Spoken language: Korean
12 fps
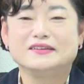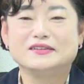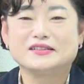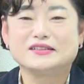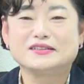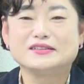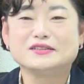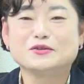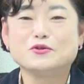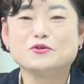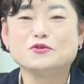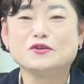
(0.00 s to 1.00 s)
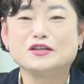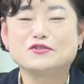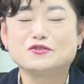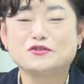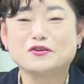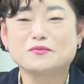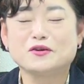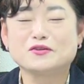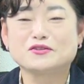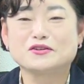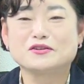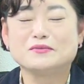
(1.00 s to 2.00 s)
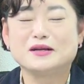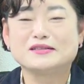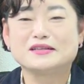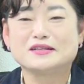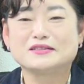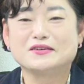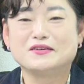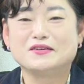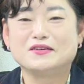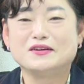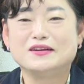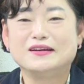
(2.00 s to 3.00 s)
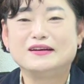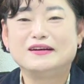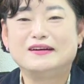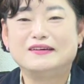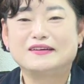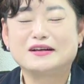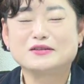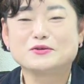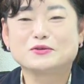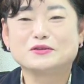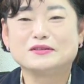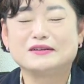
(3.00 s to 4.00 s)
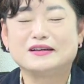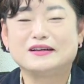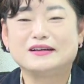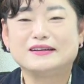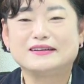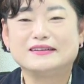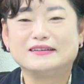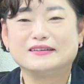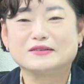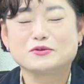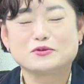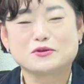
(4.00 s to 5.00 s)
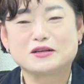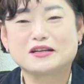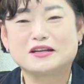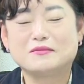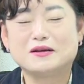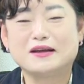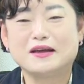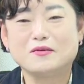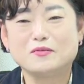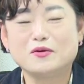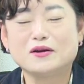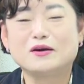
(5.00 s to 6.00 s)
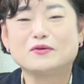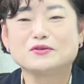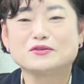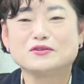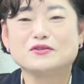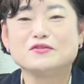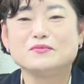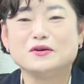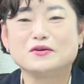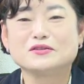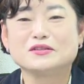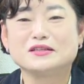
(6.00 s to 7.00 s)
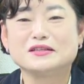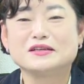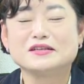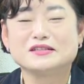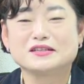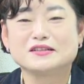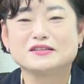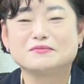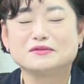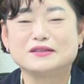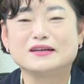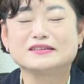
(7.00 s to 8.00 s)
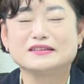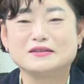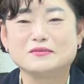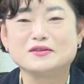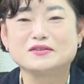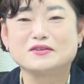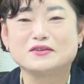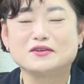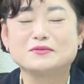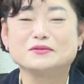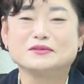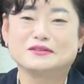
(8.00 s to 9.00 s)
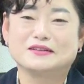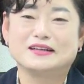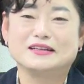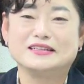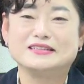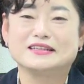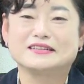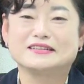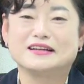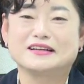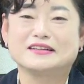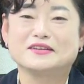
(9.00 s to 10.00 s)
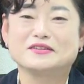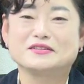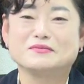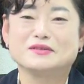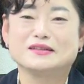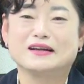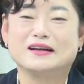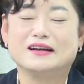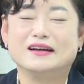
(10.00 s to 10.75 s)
어쨌든 고유의 그 추석 명절을 맞이해서 아, 가족들과 음, 조촐하나마 행복하고 즐거운 명절이 되시기를 부탁드리면서 여러분들과 인사를 하게 되었습니다.